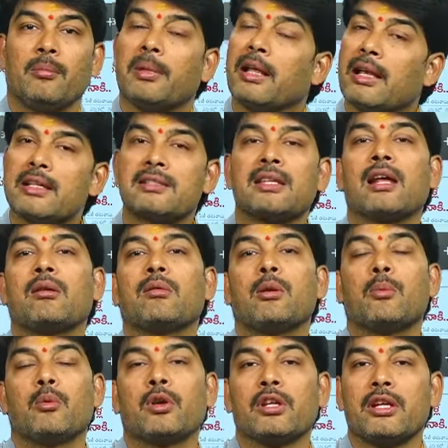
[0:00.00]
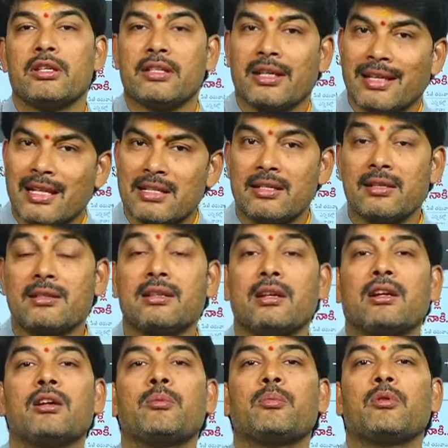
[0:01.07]
మిగిలిన స్థానంలో పోటీ చేయొచ్చు కదా
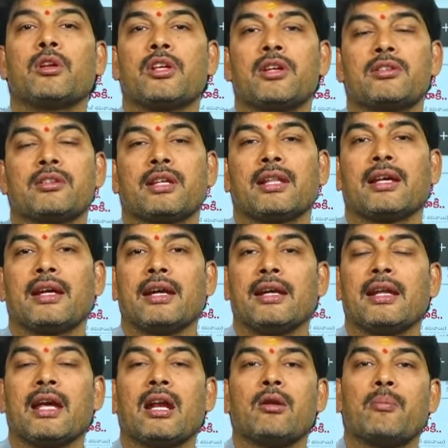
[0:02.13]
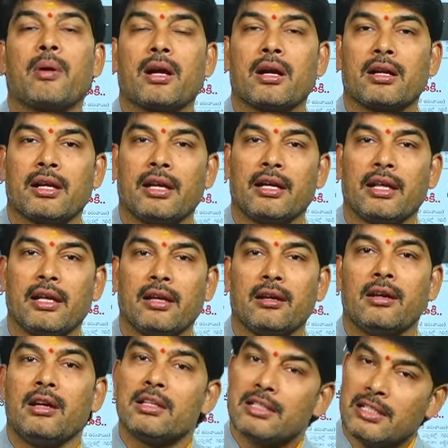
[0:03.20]
సిరిసిల్లలో పోటీ చేయొచ్చు కదా కేటీఆర్ను పక్కకు నెట్టి
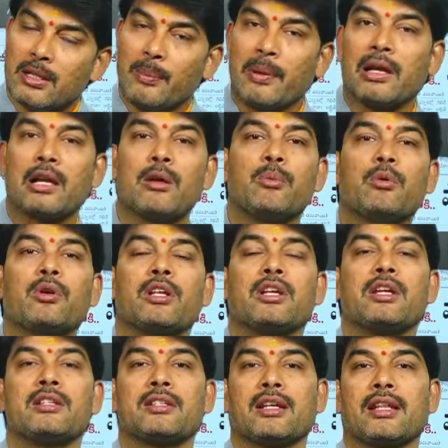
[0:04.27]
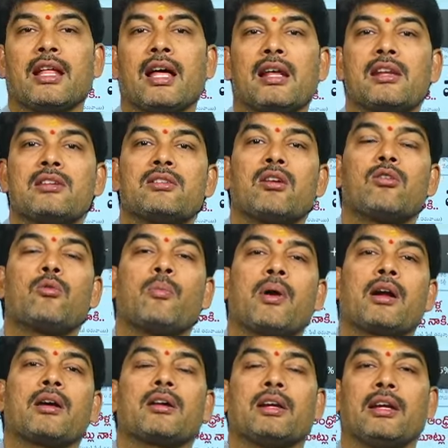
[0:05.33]
సిద్దిపేటలో పోటీ చేయొచ్చు కదా హరీష్ రావును
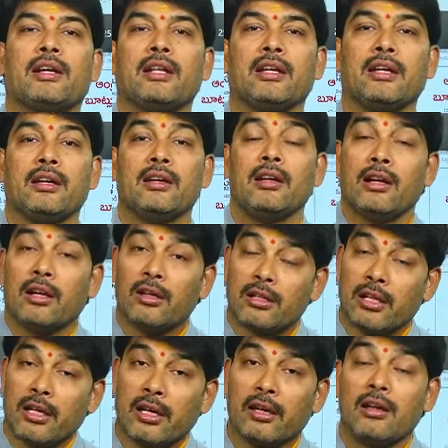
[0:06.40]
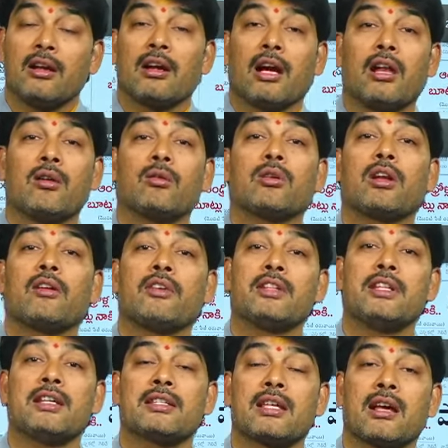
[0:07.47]
పక్కకు నెట్టి లేకపోతే కలకుంట్ల
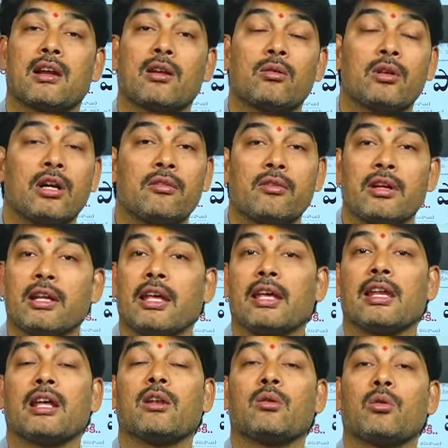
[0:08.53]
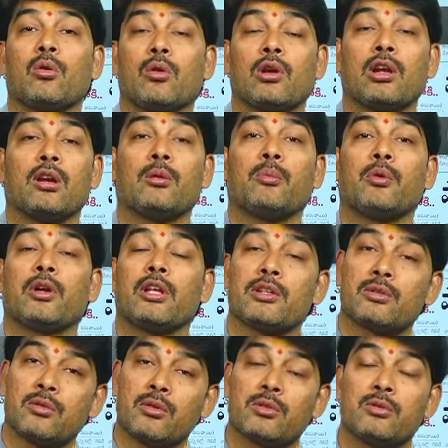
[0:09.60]
విద్యాసాగరం ఉన్నటువంటి ఏరియాలో కోర్టులలో పోటీ
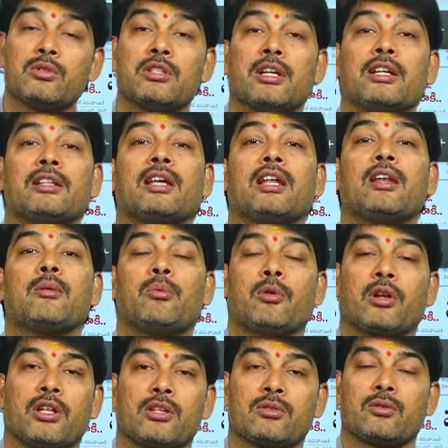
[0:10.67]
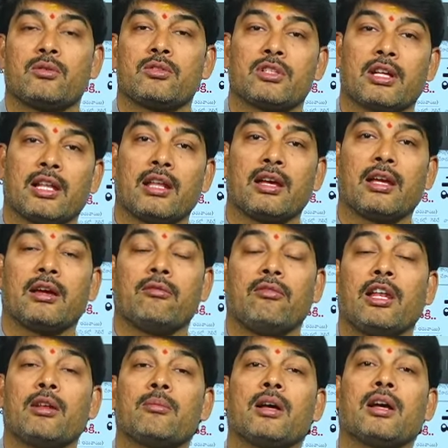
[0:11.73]
చేసుకోవచ్చు జగిత్యాలలో పోటీ చేసుకోవచ్చు కదా
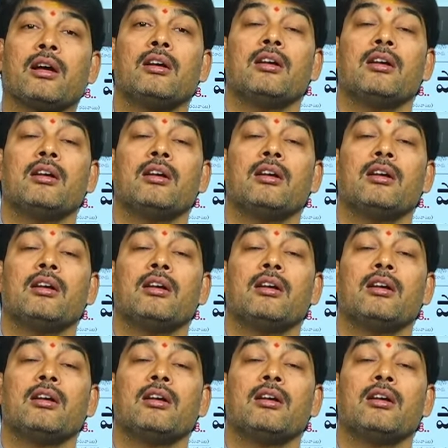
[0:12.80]
విలమ